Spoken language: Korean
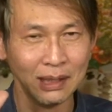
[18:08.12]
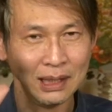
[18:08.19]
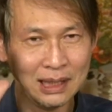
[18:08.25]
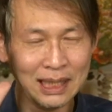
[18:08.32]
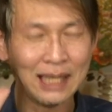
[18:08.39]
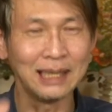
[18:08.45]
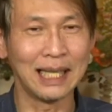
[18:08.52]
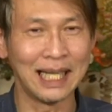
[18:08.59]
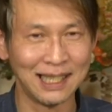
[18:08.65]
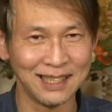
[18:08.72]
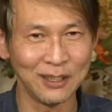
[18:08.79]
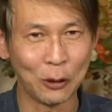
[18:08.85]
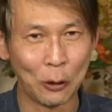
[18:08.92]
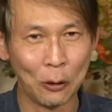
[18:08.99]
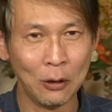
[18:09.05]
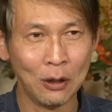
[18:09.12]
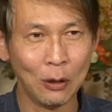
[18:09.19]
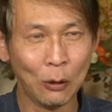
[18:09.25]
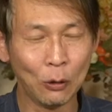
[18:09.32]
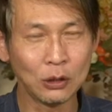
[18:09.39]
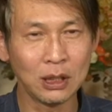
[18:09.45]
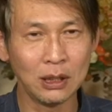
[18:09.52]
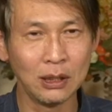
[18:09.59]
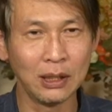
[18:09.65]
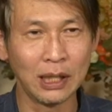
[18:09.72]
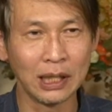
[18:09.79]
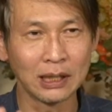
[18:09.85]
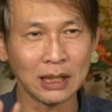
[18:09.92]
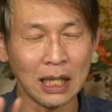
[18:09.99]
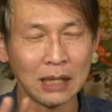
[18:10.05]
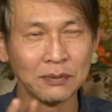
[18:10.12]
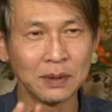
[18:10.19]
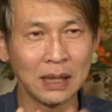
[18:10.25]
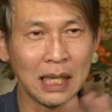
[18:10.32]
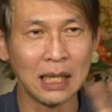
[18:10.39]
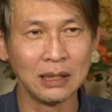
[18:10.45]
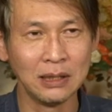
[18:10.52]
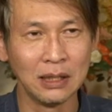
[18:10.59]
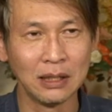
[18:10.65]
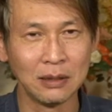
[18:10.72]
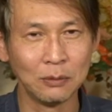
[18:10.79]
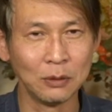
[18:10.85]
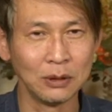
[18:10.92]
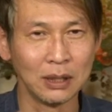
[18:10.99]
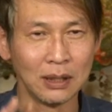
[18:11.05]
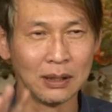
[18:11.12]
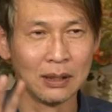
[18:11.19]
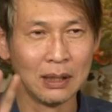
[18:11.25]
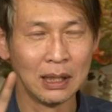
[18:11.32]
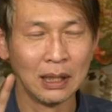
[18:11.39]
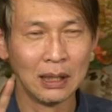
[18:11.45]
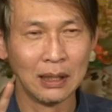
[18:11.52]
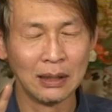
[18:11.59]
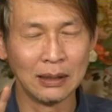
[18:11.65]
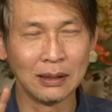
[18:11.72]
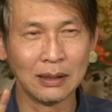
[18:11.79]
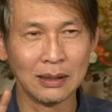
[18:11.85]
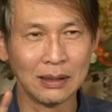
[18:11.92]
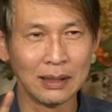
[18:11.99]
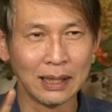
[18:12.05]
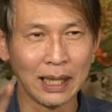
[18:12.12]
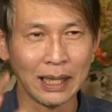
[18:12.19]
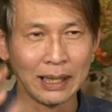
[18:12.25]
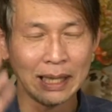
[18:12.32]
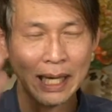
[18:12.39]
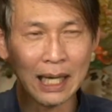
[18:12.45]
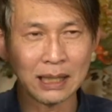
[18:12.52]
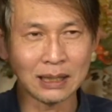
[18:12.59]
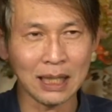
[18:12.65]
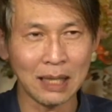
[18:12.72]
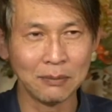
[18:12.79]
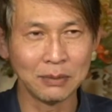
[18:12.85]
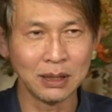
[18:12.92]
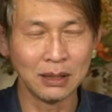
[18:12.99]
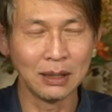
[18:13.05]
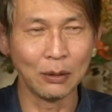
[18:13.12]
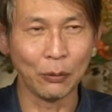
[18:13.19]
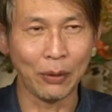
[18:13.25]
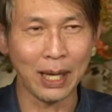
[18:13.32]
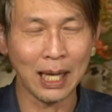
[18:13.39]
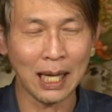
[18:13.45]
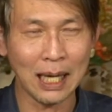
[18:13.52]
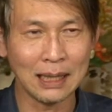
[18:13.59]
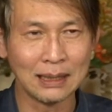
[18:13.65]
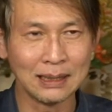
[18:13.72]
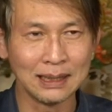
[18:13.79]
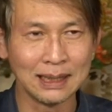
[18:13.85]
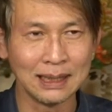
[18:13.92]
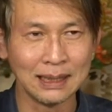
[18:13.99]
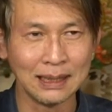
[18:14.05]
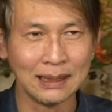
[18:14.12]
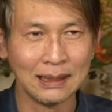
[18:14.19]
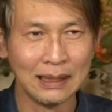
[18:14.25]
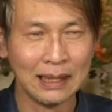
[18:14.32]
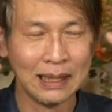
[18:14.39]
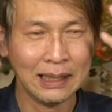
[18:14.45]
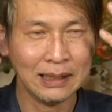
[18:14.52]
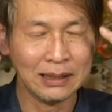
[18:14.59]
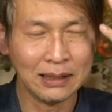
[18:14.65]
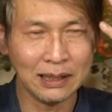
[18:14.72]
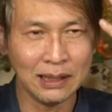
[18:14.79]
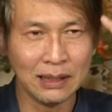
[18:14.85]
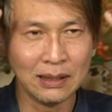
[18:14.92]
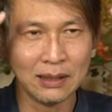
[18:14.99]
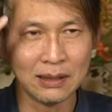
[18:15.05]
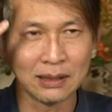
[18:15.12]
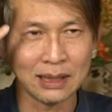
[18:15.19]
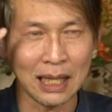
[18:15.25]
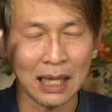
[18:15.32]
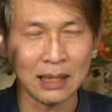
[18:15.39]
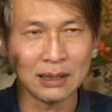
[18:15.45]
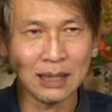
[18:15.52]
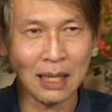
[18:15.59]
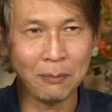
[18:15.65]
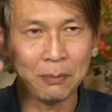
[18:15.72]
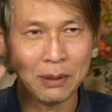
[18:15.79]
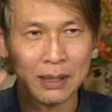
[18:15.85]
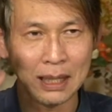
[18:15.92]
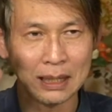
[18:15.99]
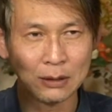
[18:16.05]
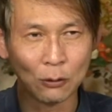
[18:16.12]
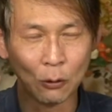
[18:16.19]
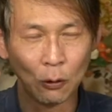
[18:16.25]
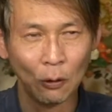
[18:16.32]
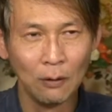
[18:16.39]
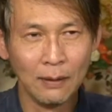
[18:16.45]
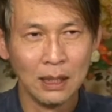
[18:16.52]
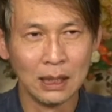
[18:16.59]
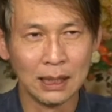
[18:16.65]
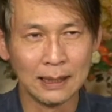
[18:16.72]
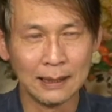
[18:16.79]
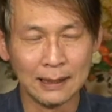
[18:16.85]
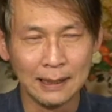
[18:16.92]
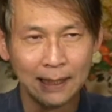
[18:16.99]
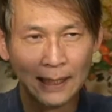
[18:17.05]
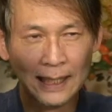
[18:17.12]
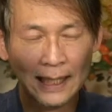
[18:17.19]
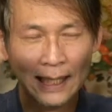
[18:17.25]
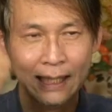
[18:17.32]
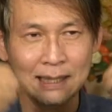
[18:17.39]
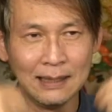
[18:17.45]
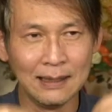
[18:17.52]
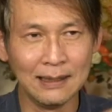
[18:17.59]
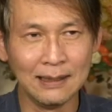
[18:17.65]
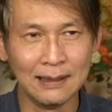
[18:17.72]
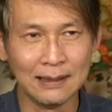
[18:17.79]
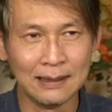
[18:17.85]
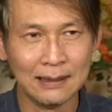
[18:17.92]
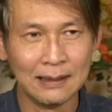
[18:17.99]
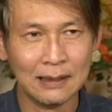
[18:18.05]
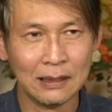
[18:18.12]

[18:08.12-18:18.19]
이해되죠? 혹시 이게 참선한 여러분들, 어, 이렇게 내가 참선을 왜 하는지, 이거를 잘 살펴가지고, 이걸